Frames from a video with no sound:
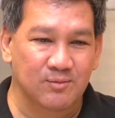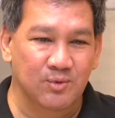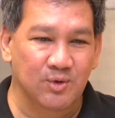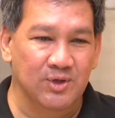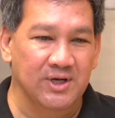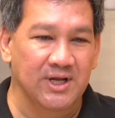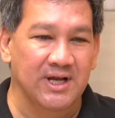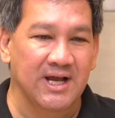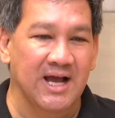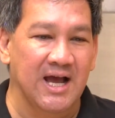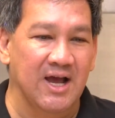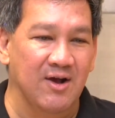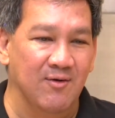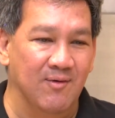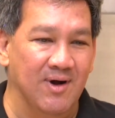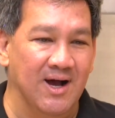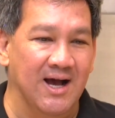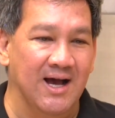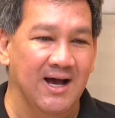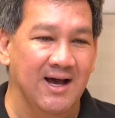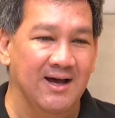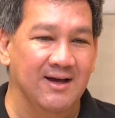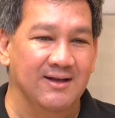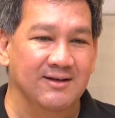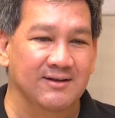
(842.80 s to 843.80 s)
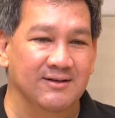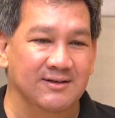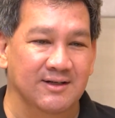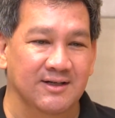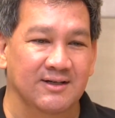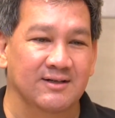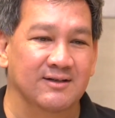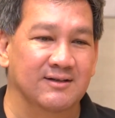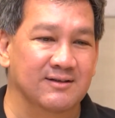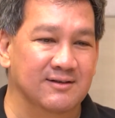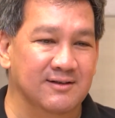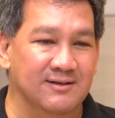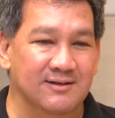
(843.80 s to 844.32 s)
พูดง่ายๆว่า
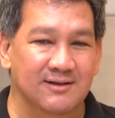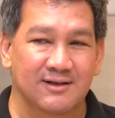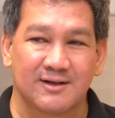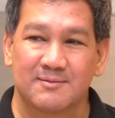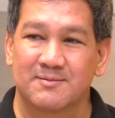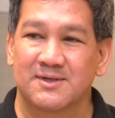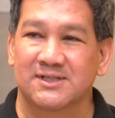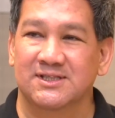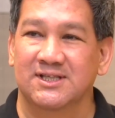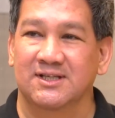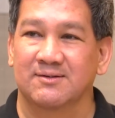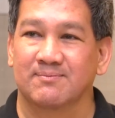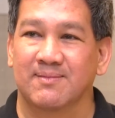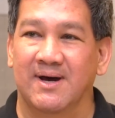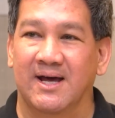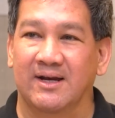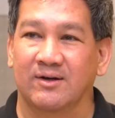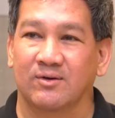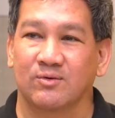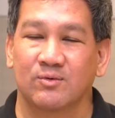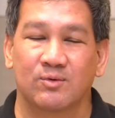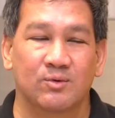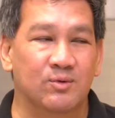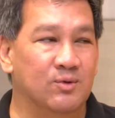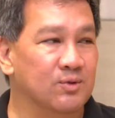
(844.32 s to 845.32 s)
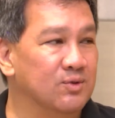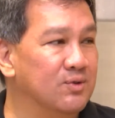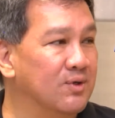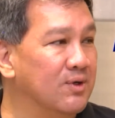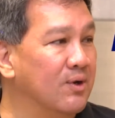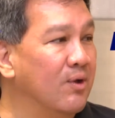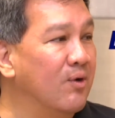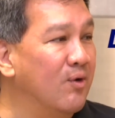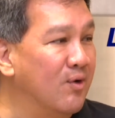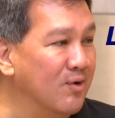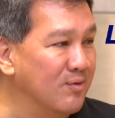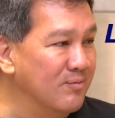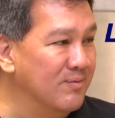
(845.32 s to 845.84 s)
1 l i m ิ t ิ dพันคู่ทั่ว
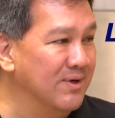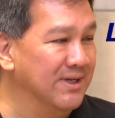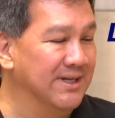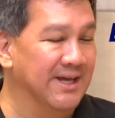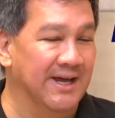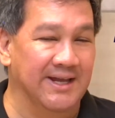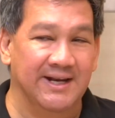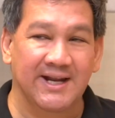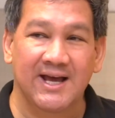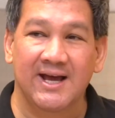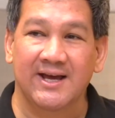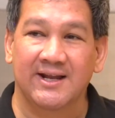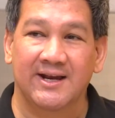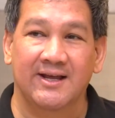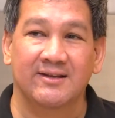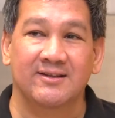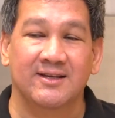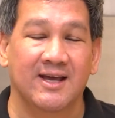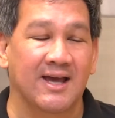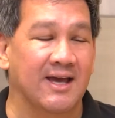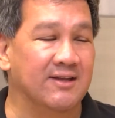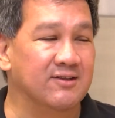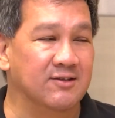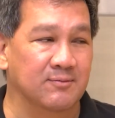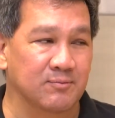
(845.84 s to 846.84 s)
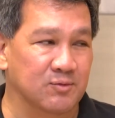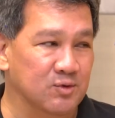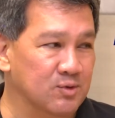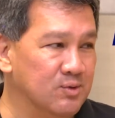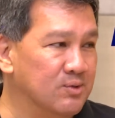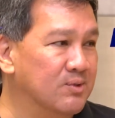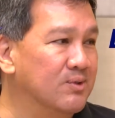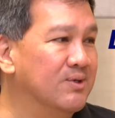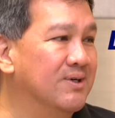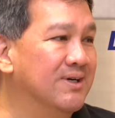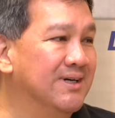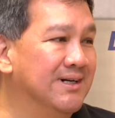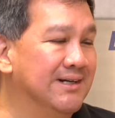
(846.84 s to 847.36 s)
โลกเมืองไทยน่าได้สิบห้าสิบ
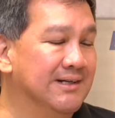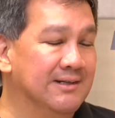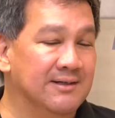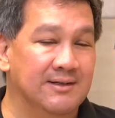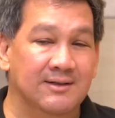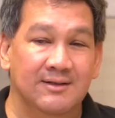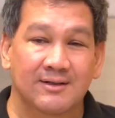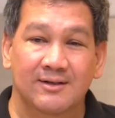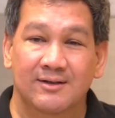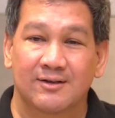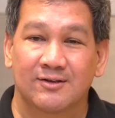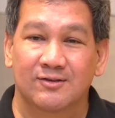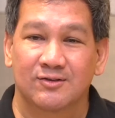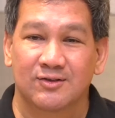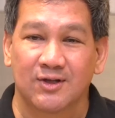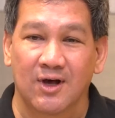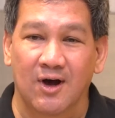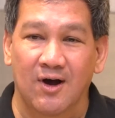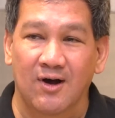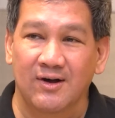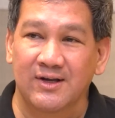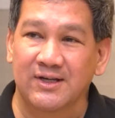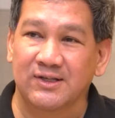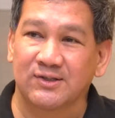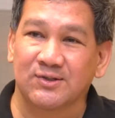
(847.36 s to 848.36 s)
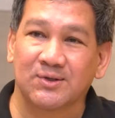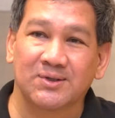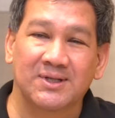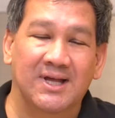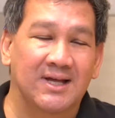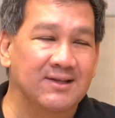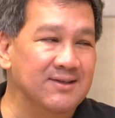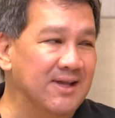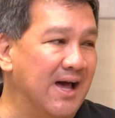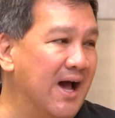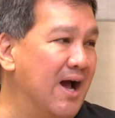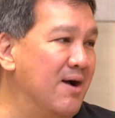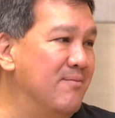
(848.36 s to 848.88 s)
คู่ ครับสองอีโซ
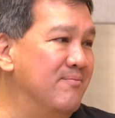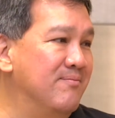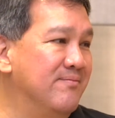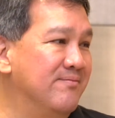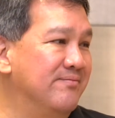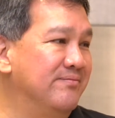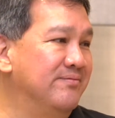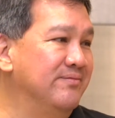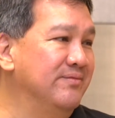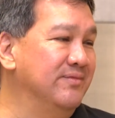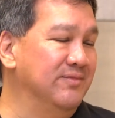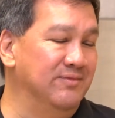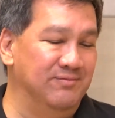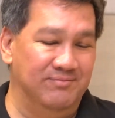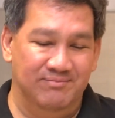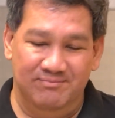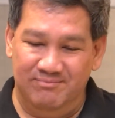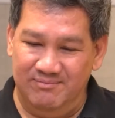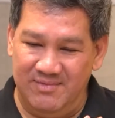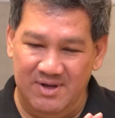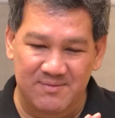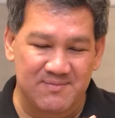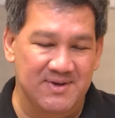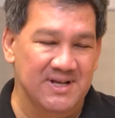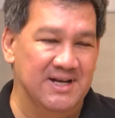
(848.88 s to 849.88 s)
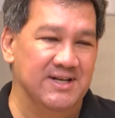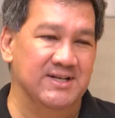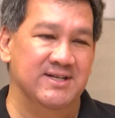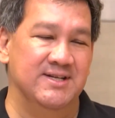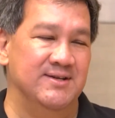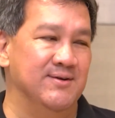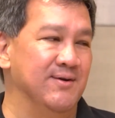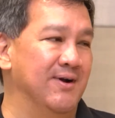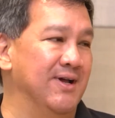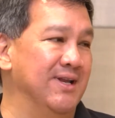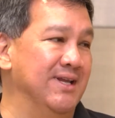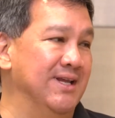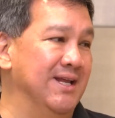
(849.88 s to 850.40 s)
ตาสามไม่มีอะไร
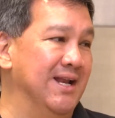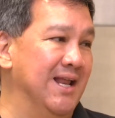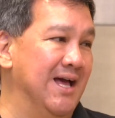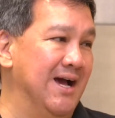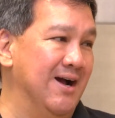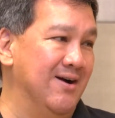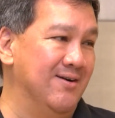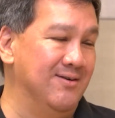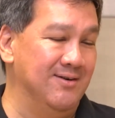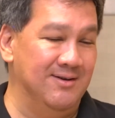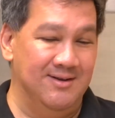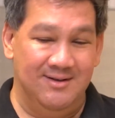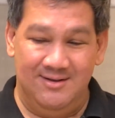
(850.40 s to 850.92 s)
ดีกว่านี้แล้ว